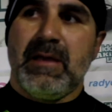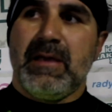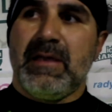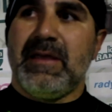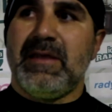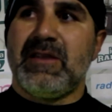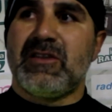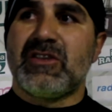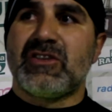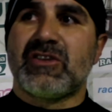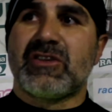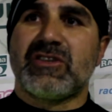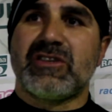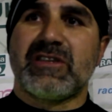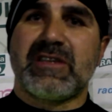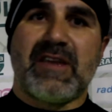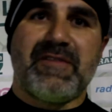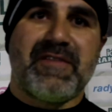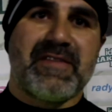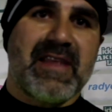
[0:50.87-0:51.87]
İnişli çıkışı
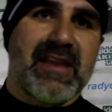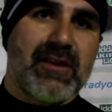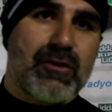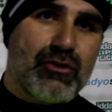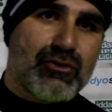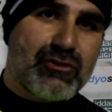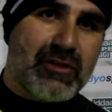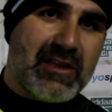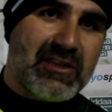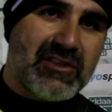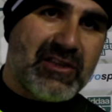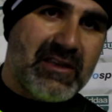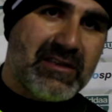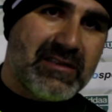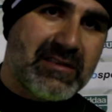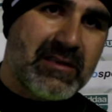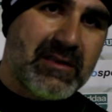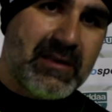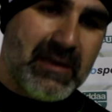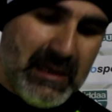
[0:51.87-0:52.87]
grafikler
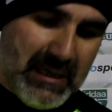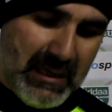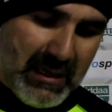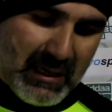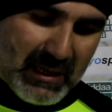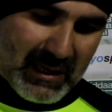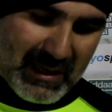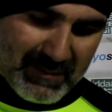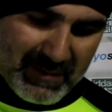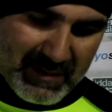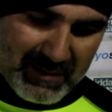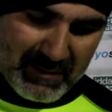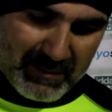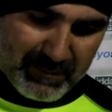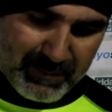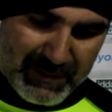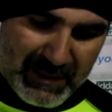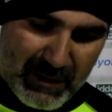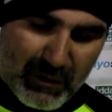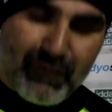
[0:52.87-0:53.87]
göstereceğiz. Ama
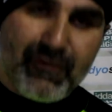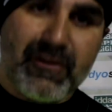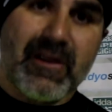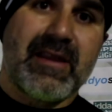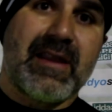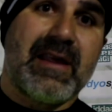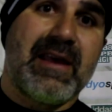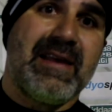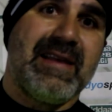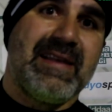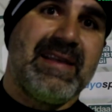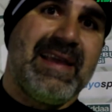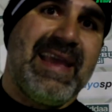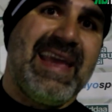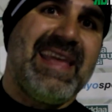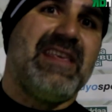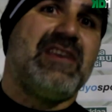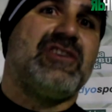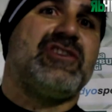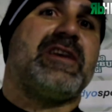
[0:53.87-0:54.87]
playoff'lara
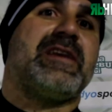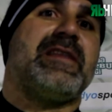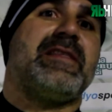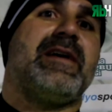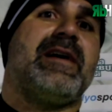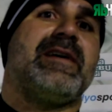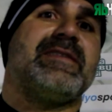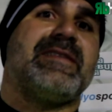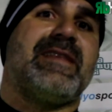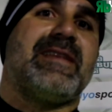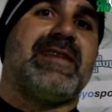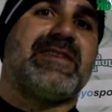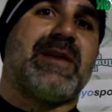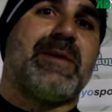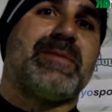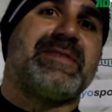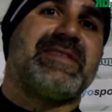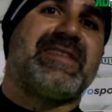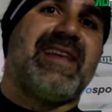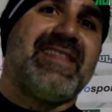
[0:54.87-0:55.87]
en iyi şekilde
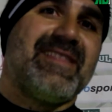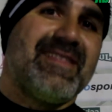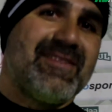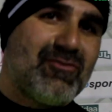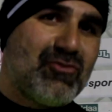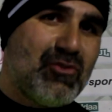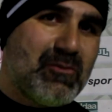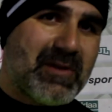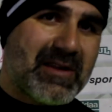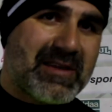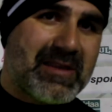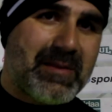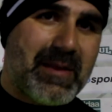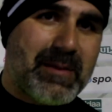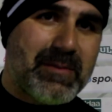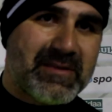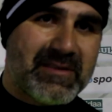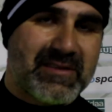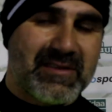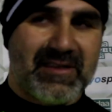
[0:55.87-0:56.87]
hazırlanacağımızdan tüm
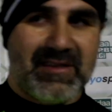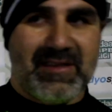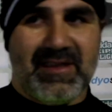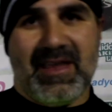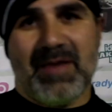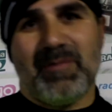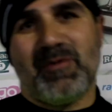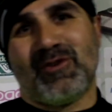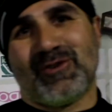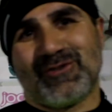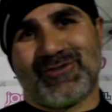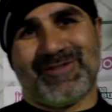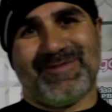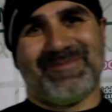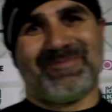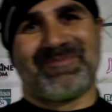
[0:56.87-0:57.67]
rakiplerimiz emin olsun.